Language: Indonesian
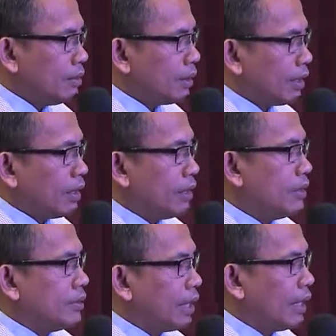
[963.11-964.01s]
Karena
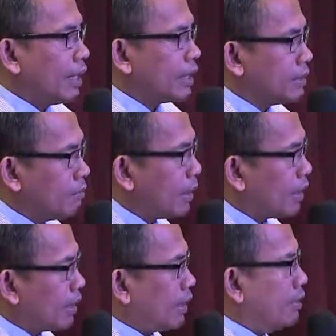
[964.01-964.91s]
nggak ada yang ngasih makan,
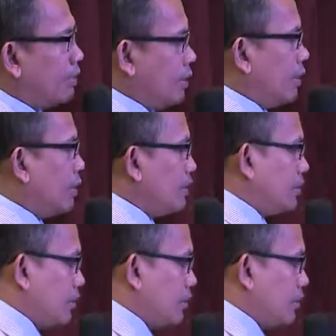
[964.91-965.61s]
karena uh,